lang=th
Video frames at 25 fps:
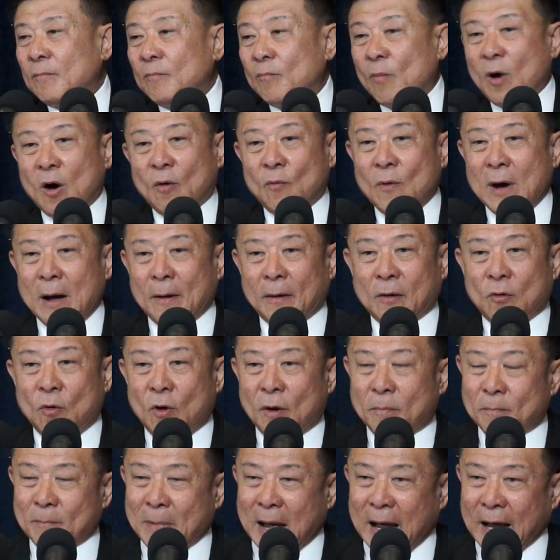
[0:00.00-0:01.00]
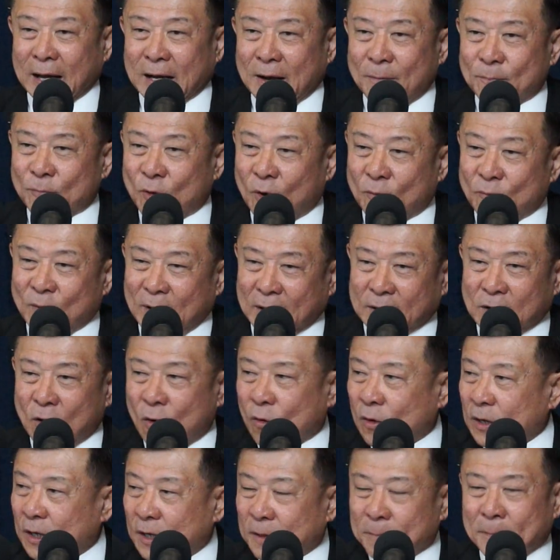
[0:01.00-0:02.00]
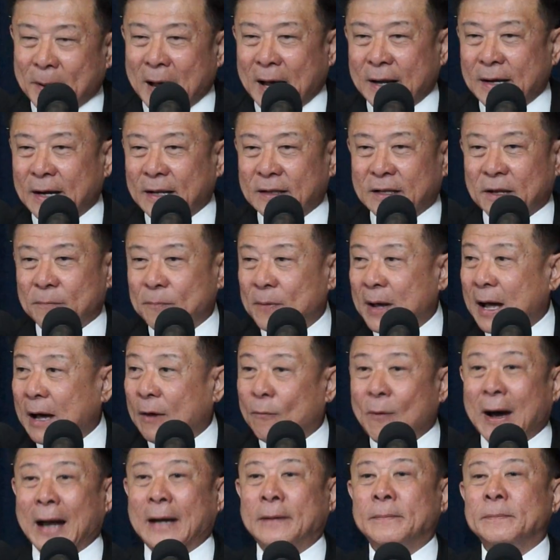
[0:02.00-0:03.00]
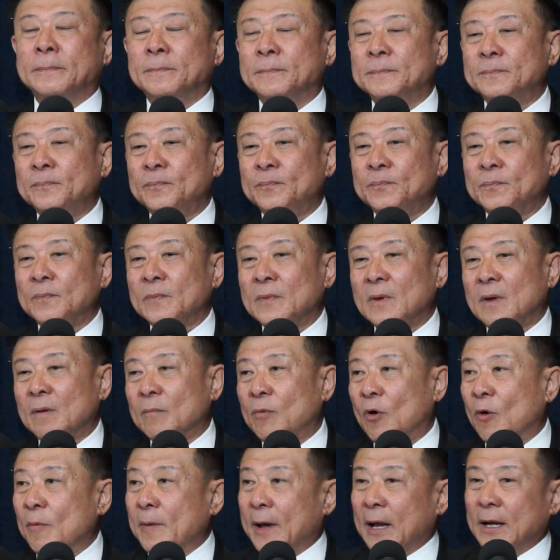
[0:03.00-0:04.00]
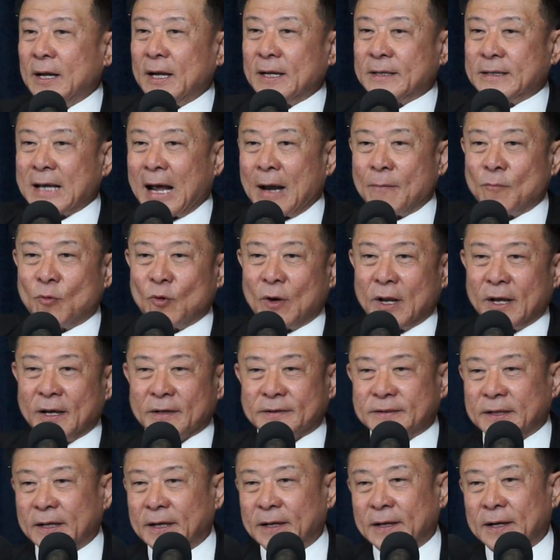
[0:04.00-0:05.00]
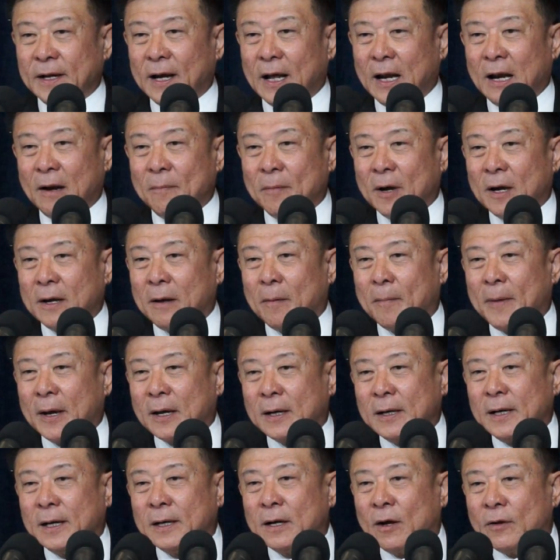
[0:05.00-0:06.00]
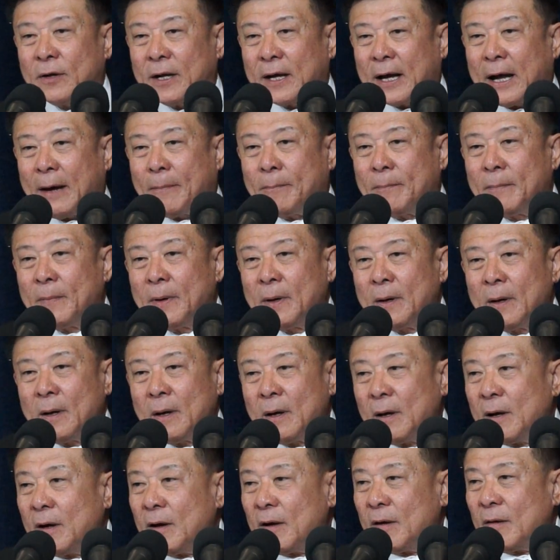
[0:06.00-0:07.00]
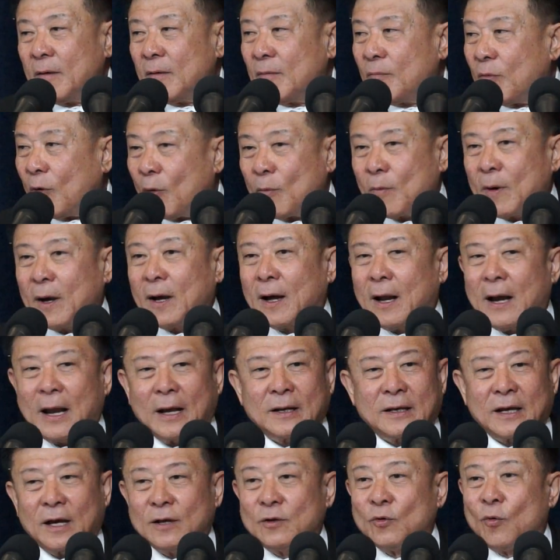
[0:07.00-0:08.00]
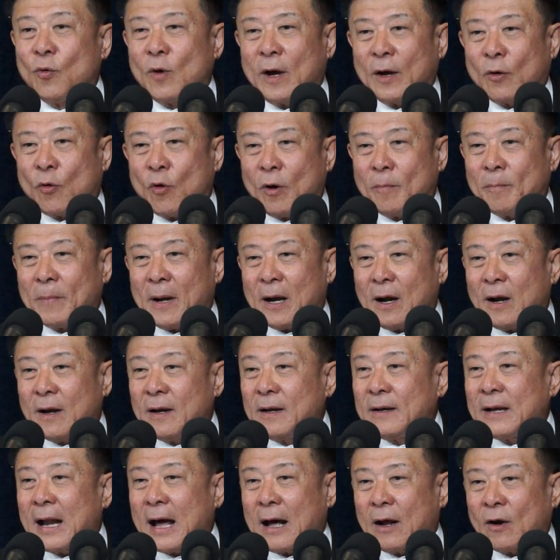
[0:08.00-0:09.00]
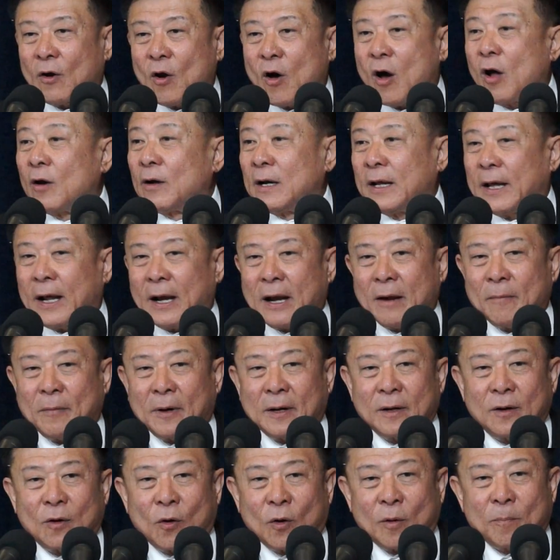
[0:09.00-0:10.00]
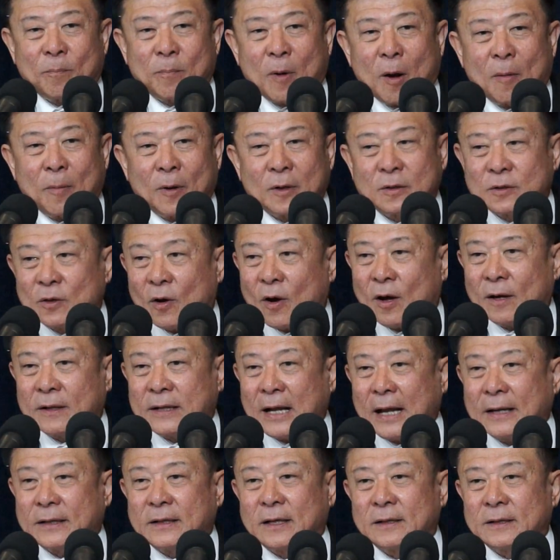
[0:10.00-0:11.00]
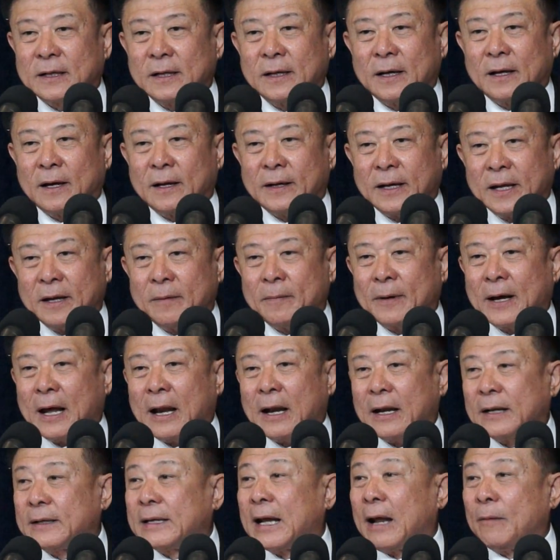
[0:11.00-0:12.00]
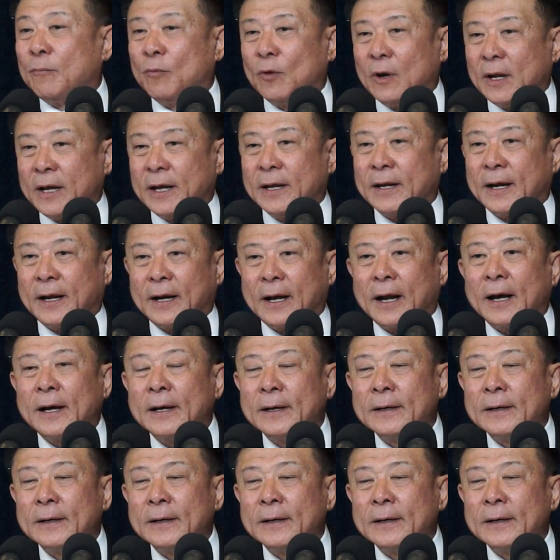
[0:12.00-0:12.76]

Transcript: บอกว่ากฎหมายกำหนดว่าต้องคืนภายในสิบห้าวัน ผมเห็นที่จันทบุรีสี่เดือนแล้วมันก็ยังไม่คืนเขานี่ครับ ผมก็กำลังจะยุให้คนไปนั่งร้องเรียนให้มันโดน ปปชทัดทัทีก็ดีเหมือนกันจันทบุรีนั่น